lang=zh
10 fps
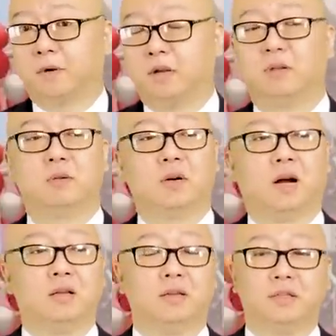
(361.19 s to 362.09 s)
很多人
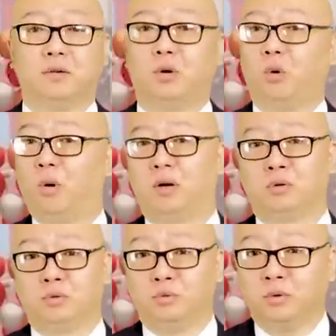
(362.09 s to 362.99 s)
好像已经
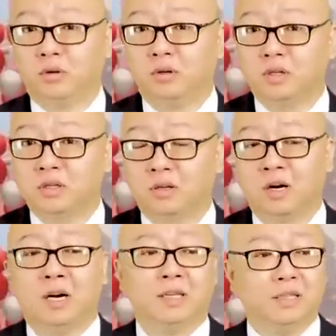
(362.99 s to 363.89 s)
恍如隔世，
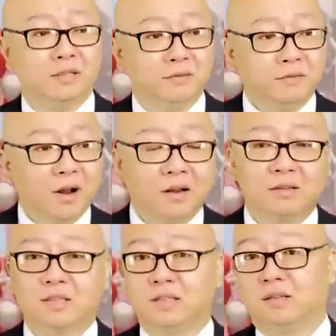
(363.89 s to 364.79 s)
已经
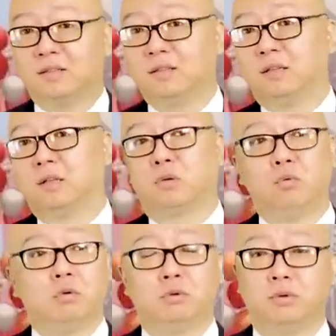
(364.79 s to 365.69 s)
忘记了自己在
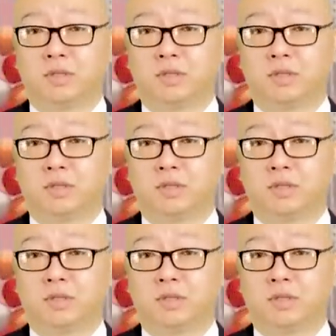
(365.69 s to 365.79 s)
过去